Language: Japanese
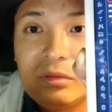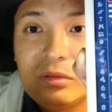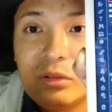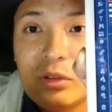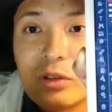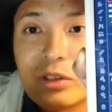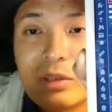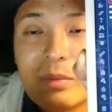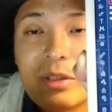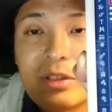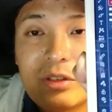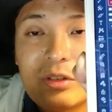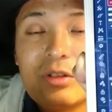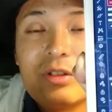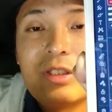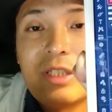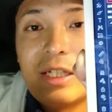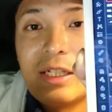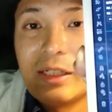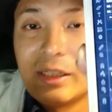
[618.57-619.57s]
おしめ作る
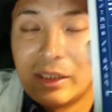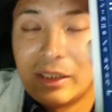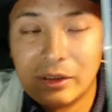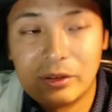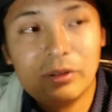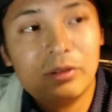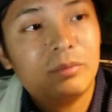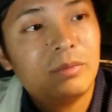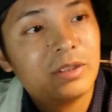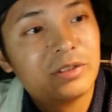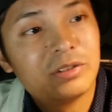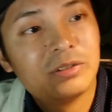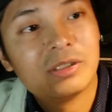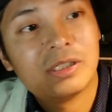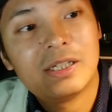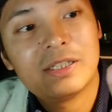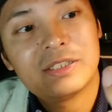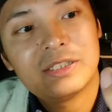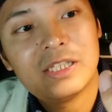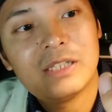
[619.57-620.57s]
んじゃないかなと。まあ、そんな
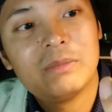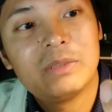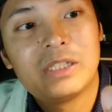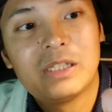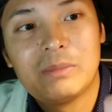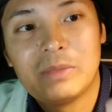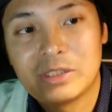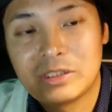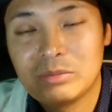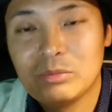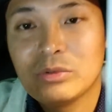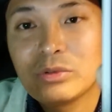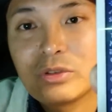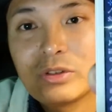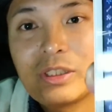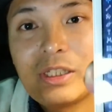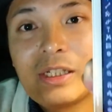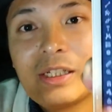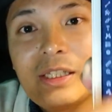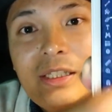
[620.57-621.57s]
感じで見てます。もうちょっ
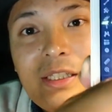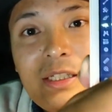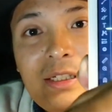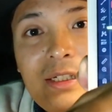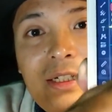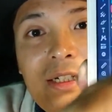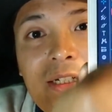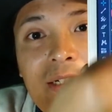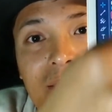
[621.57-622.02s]
と上げてから、